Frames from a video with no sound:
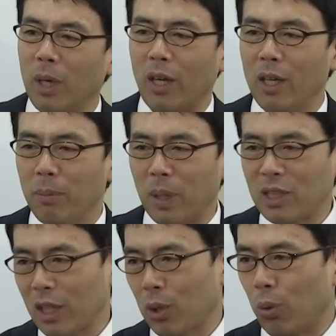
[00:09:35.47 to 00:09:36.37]
まあ、間
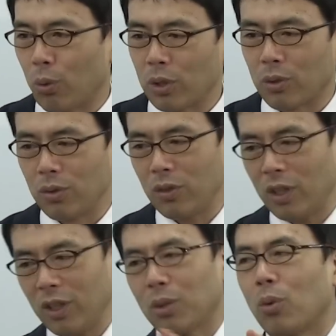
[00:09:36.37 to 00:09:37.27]
違った方向に
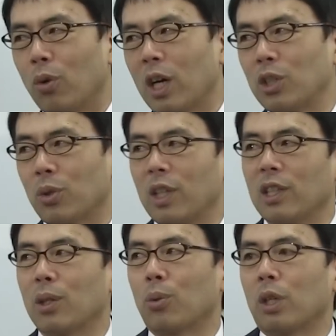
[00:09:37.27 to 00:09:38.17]
グワーンとこう舵を切
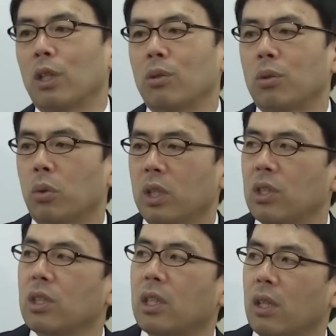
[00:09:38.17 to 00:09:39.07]
らせることができるということ
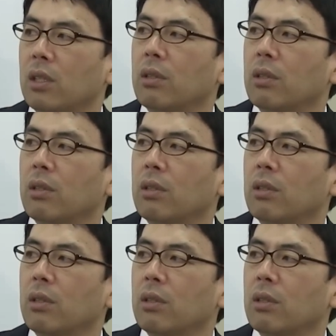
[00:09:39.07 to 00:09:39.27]
に気づいたん